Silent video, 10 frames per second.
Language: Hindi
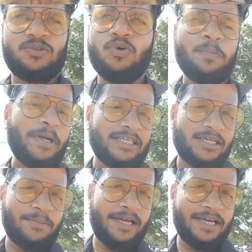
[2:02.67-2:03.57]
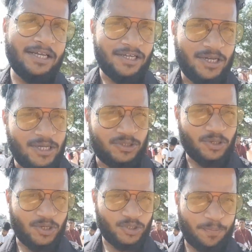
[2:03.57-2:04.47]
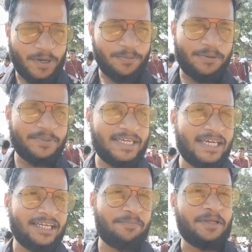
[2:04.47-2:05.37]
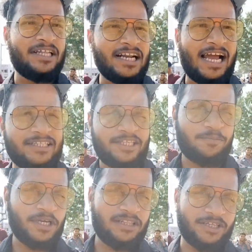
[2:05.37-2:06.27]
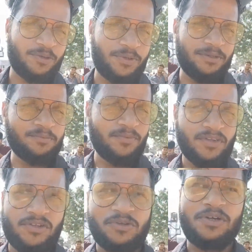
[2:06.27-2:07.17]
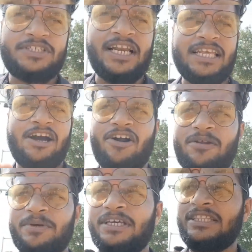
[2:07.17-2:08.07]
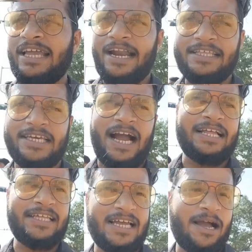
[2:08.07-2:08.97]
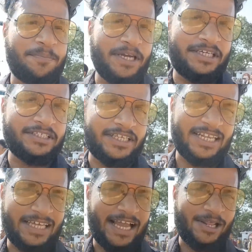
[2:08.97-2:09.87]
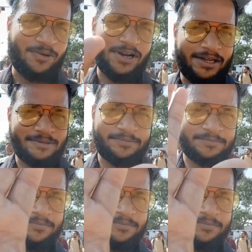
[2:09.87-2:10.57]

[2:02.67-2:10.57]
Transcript: धूप का समय है तो दोपहर में हम देखेंगे पंद्रह लाख दीप जलते हुए तो चलिए और भी तैयारी दिखाते हैं यहाँ पे किस तरह तैयारी हो रहा है